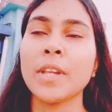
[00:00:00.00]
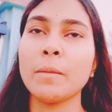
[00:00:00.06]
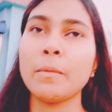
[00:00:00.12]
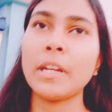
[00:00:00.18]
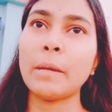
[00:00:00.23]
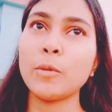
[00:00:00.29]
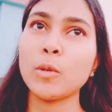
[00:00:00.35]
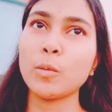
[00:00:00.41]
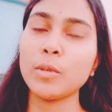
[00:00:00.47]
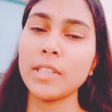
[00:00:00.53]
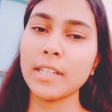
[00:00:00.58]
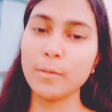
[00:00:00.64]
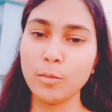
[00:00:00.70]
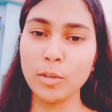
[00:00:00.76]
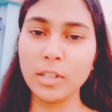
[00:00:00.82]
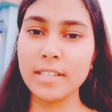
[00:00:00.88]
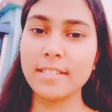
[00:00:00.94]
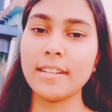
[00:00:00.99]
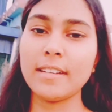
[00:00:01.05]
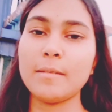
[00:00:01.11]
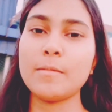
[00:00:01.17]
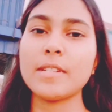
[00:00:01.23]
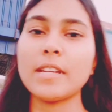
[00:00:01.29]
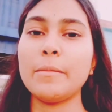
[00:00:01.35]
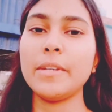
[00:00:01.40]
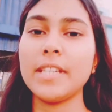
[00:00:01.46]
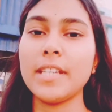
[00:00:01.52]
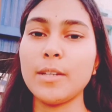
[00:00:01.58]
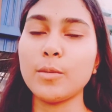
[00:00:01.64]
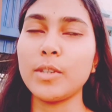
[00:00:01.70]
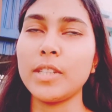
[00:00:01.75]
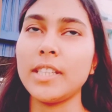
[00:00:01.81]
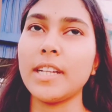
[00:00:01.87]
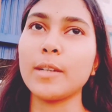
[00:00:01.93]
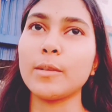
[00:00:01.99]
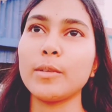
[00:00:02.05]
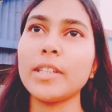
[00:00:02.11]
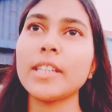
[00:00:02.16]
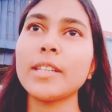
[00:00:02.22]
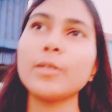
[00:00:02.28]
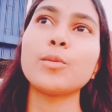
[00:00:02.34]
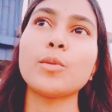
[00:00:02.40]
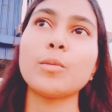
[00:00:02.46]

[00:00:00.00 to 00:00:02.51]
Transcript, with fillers: মানে আমি তোমাদেরকে বলেছিলাম যে আমি কি করি না করি কিন্তু